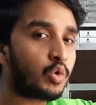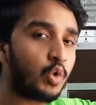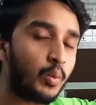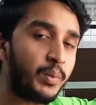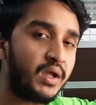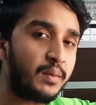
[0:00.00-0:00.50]

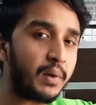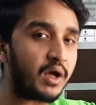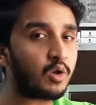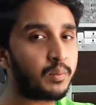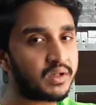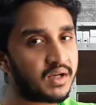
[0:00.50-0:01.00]
খুবই
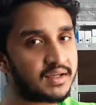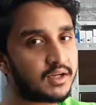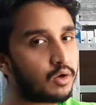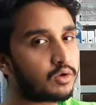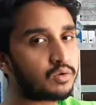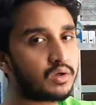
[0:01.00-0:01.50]
ভালো মানের একটি
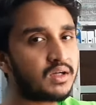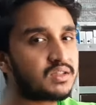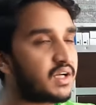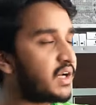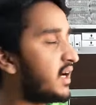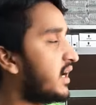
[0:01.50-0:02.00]
কন্ট্রোলার
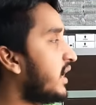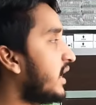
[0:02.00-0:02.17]
যারা